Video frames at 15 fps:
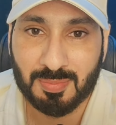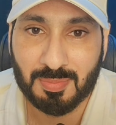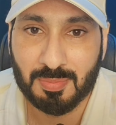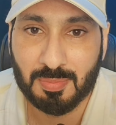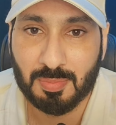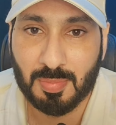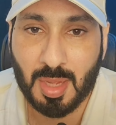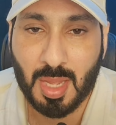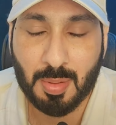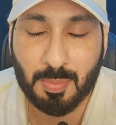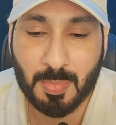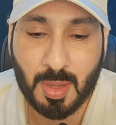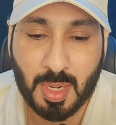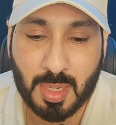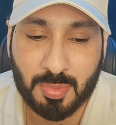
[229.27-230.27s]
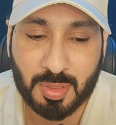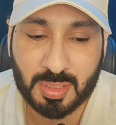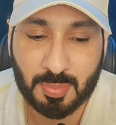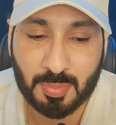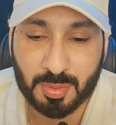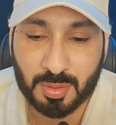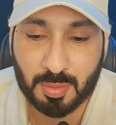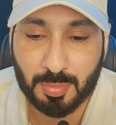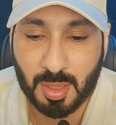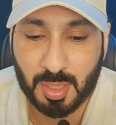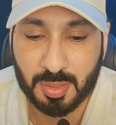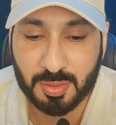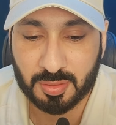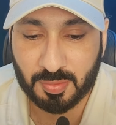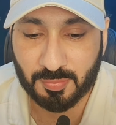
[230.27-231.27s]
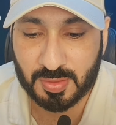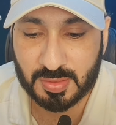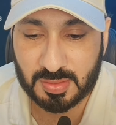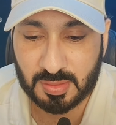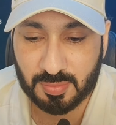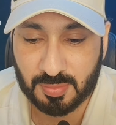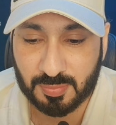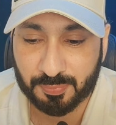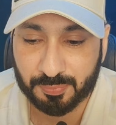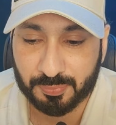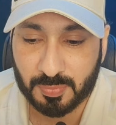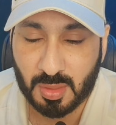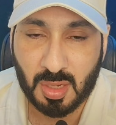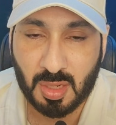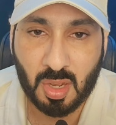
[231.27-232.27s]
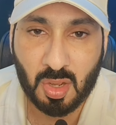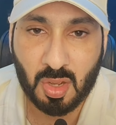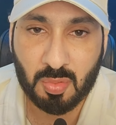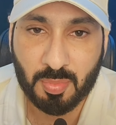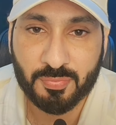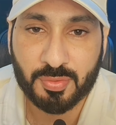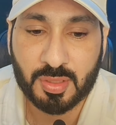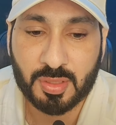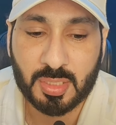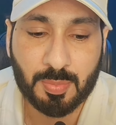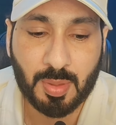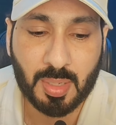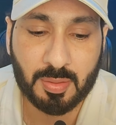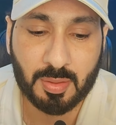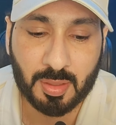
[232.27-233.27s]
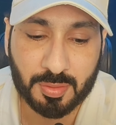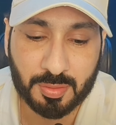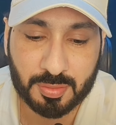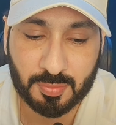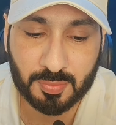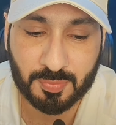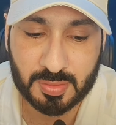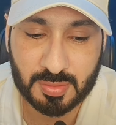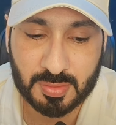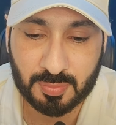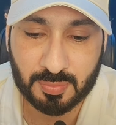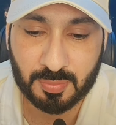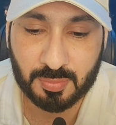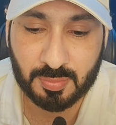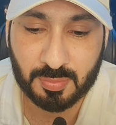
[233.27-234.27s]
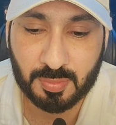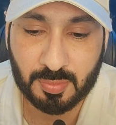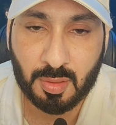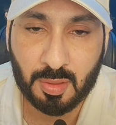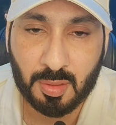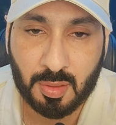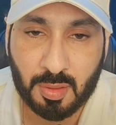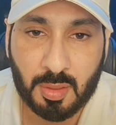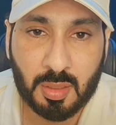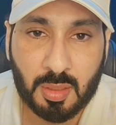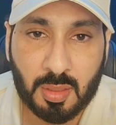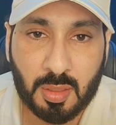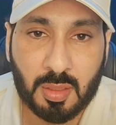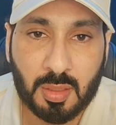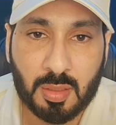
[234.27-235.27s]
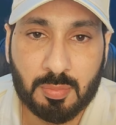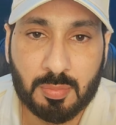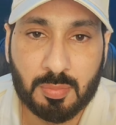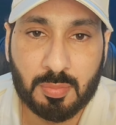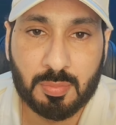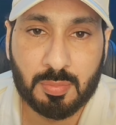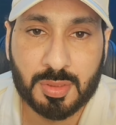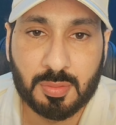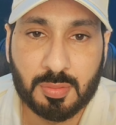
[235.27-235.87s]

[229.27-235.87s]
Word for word: ما ماني مهتم بهذه التفاصيل او ما فرقت معي هذه التفاصيل أه، مش